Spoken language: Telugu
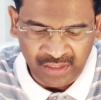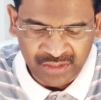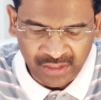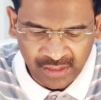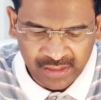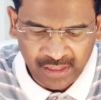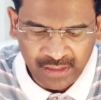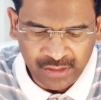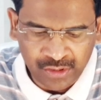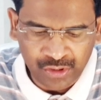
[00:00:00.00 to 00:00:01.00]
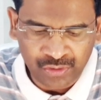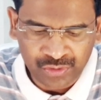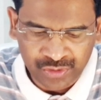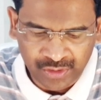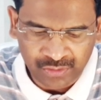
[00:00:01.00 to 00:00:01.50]
తన చెలికానికి
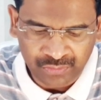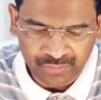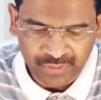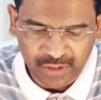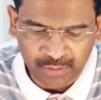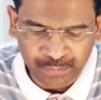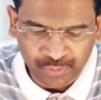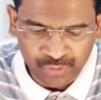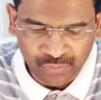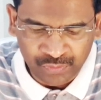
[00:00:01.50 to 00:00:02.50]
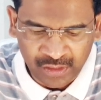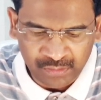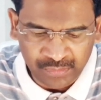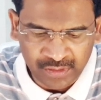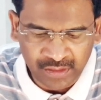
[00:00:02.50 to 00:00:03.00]
కీడు చేయడు తన పొరుగు
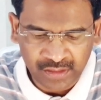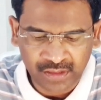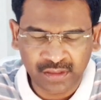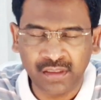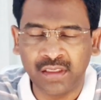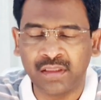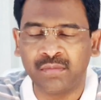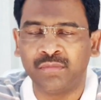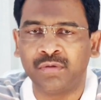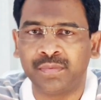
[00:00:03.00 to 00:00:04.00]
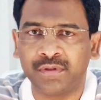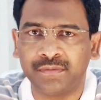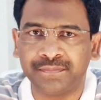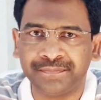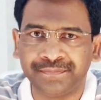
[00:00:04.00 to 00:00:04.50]
వాని మీద నిన్న
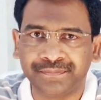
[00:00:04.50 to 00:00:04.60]
మోపడు